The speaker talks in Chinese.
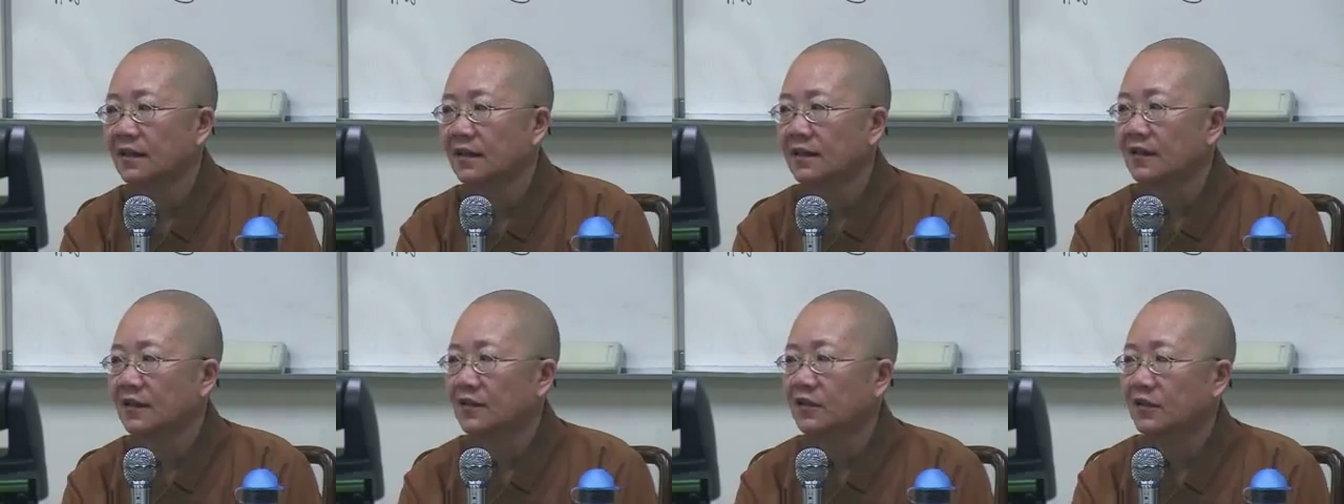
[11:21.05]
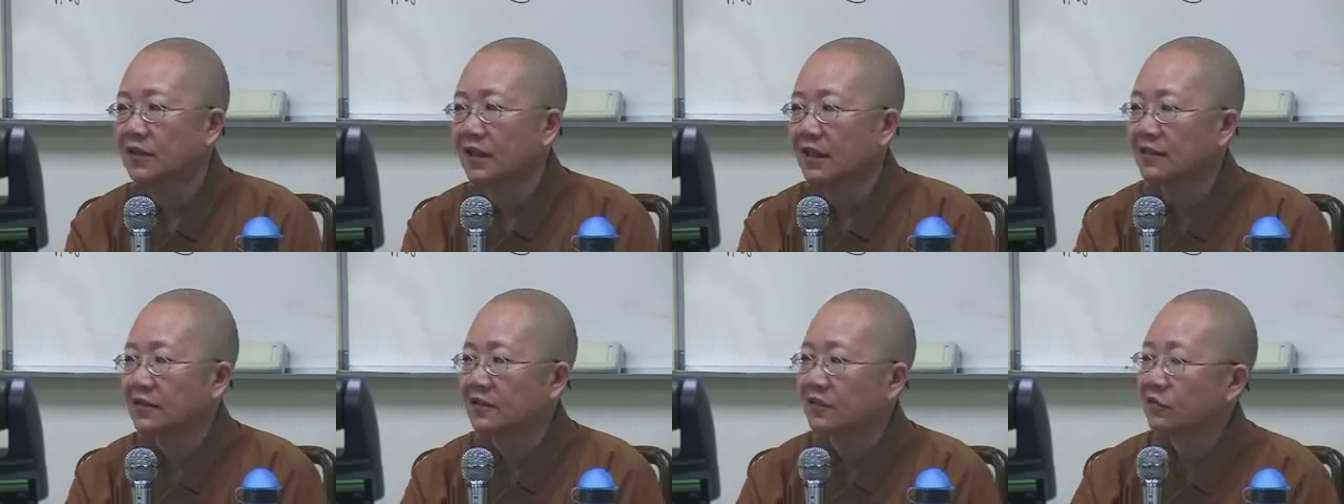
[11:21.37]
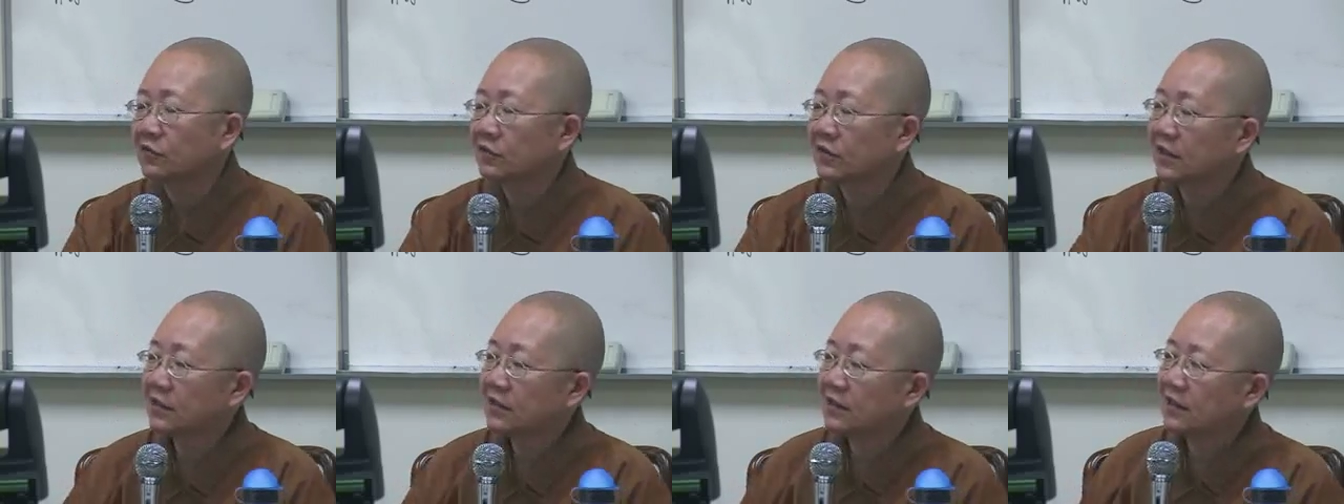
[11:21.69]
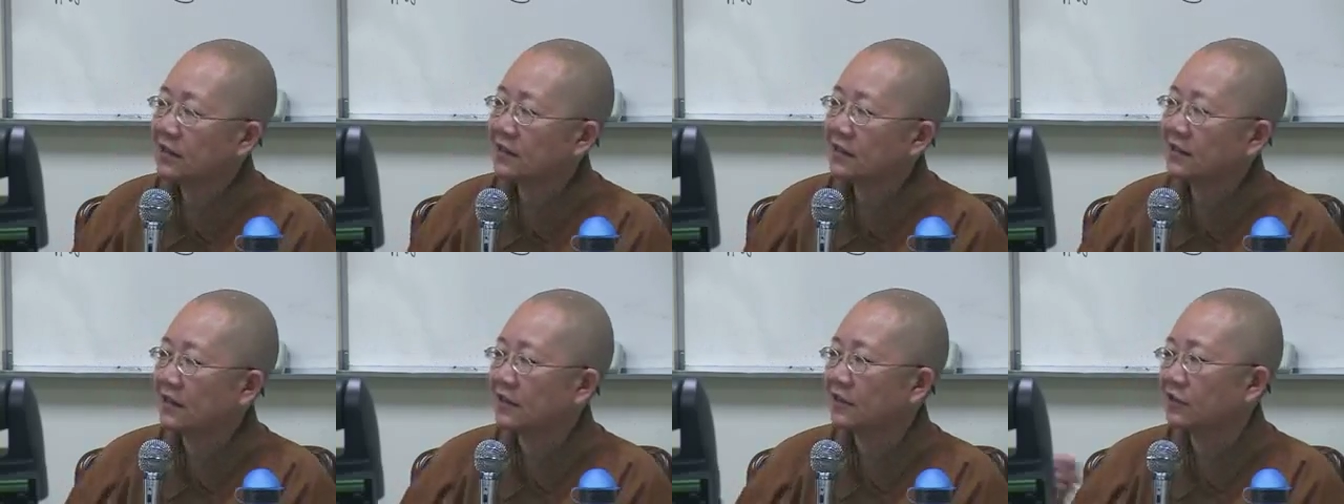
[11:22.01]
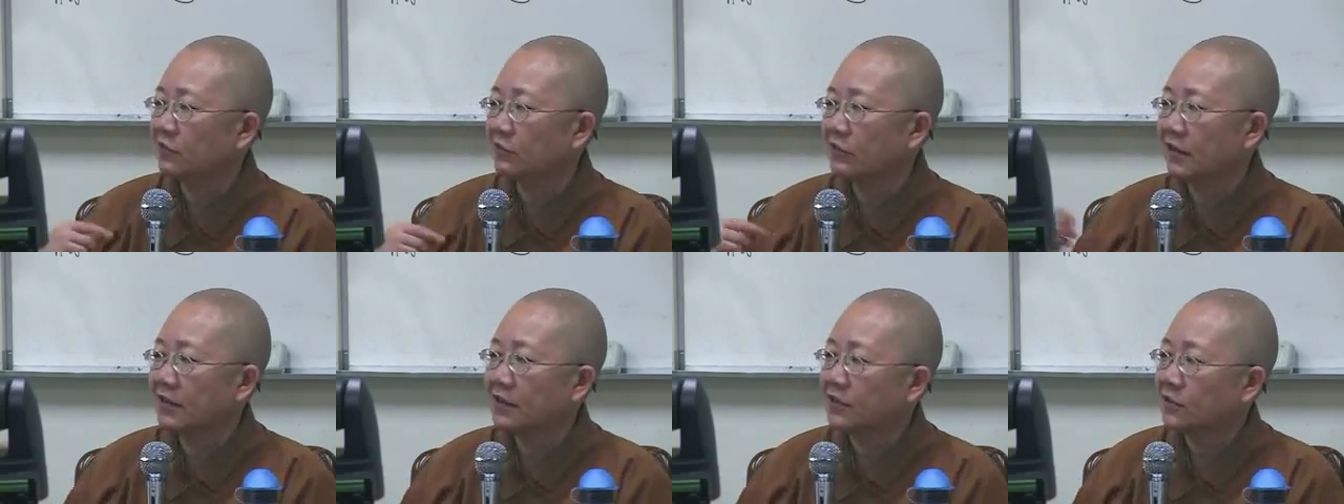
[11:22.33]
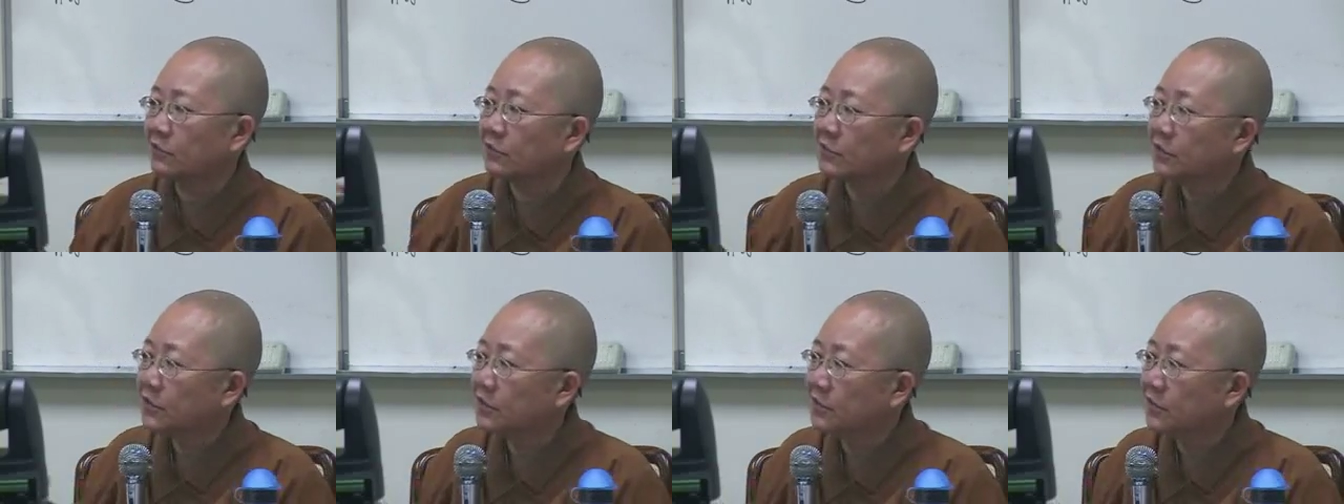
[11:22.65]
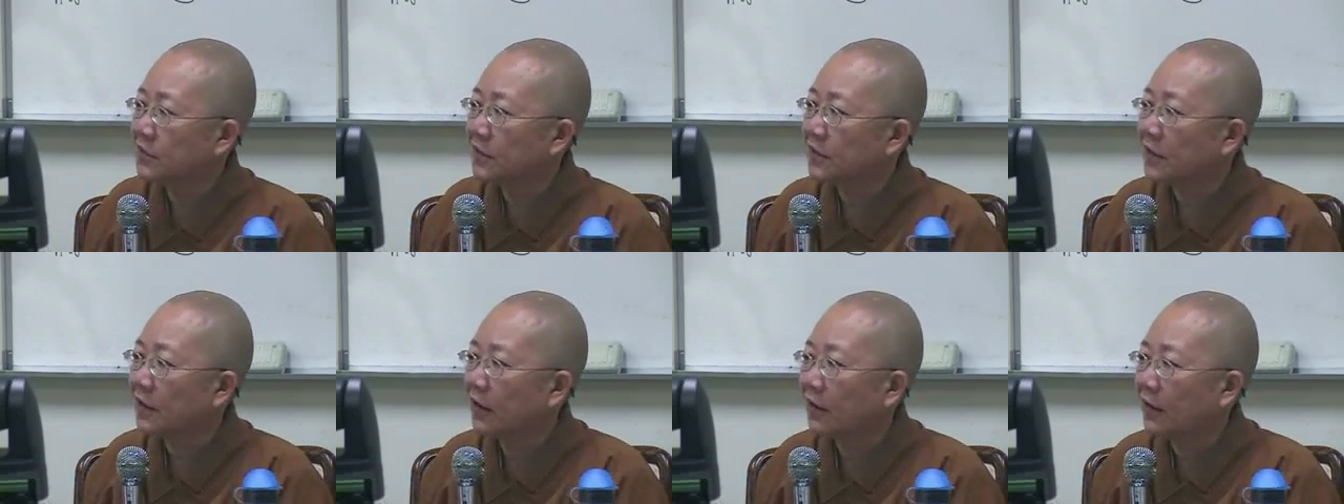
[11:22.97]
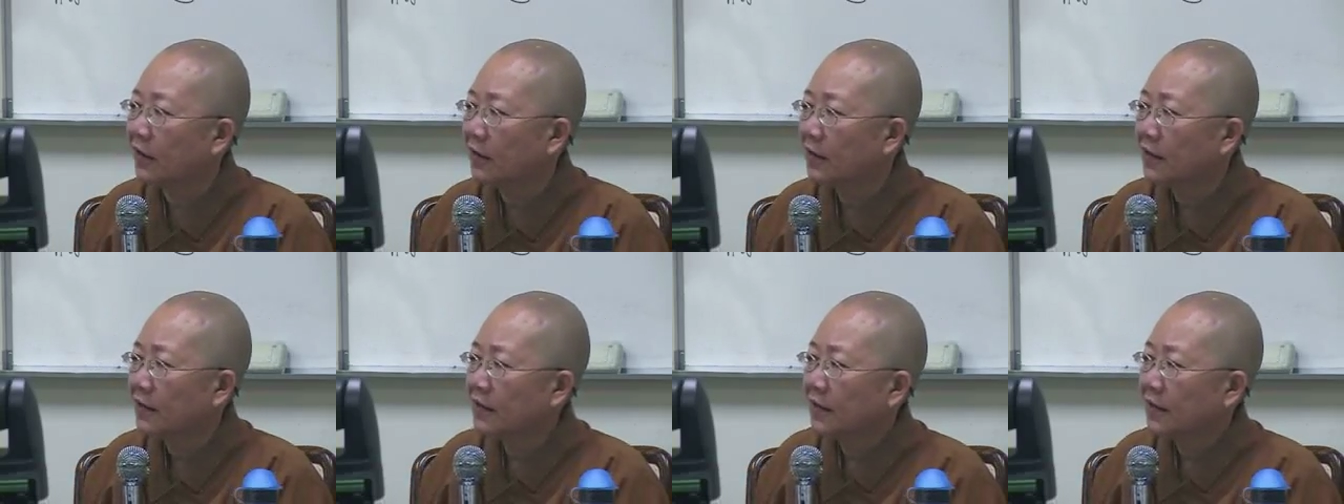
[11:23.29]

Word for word: 那女孩子都在街上走来走去的哈，